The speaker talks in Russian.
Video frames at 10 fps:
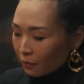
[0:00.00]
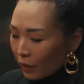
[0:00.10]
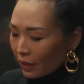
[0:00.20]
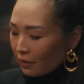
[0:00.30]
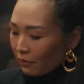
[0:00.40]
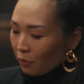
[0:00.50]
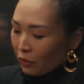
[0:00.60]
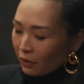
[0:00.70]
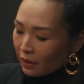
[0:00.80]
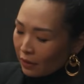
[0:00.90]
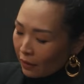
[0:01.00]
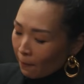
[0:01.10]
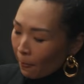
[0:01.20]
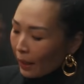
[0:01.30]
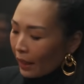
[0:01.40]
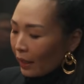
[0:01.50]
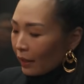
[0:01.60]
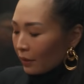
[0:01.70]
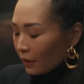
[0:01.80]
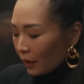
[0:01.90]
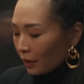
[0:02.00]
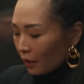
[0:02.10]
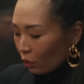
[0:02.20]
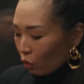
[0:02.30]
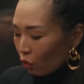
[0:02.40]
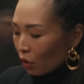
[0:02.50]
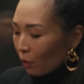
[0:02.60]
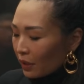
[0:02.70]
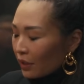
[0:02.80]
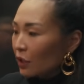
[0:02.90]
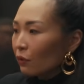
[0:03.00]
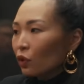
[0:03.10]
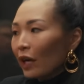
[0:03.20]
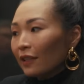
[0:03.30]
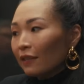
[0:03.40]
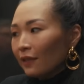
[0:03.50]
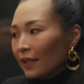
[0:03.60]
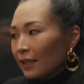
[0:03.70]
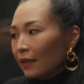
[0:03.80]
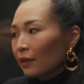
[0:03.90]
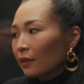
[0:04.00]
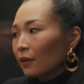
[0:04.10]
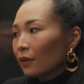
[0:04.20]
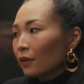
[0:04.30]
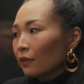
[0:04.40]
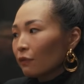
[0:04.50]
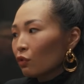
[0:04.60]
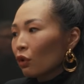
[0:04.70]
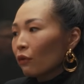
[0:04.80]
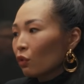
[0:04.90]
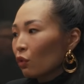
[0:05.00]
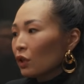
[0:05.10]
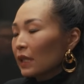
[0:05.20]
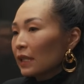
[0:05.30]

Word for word: базовая повестка. Некоторые, кто ее не поддерживают, они видят все равно со